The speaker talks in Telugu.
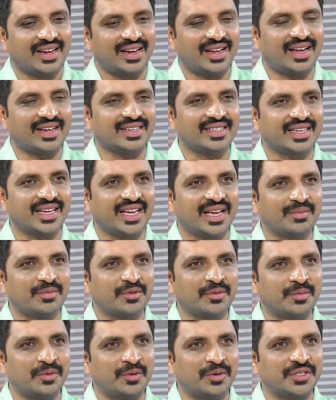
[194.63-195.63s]
లార్జ్ క్యాప్
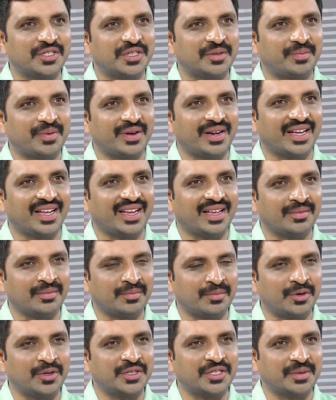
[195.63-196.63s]
బ్లూ చిప్
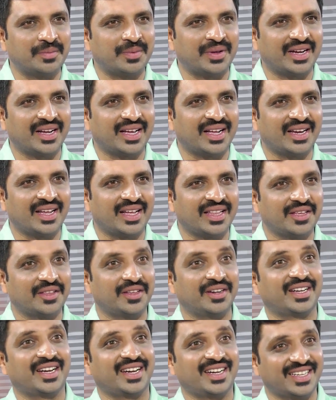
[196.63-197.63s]
బ్లూ చిప్ అనగానే అదే
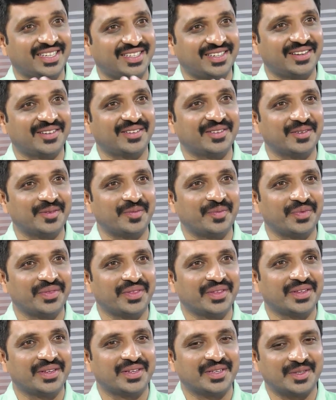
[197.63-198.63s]
ఇంటర్నేషనల్
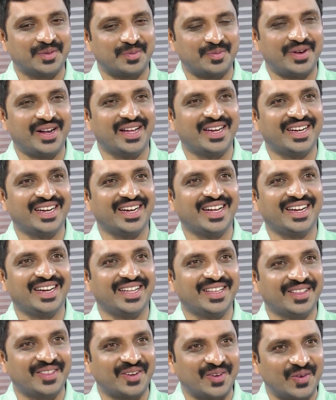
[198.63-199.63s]
రైట్ స్మాల్ అనగానే
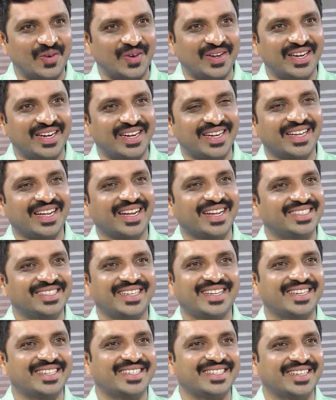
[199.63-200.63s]
అదే లోకల్ అంటే
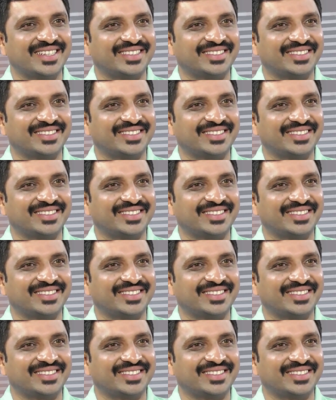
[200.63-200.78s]
కన్సిడరేషన్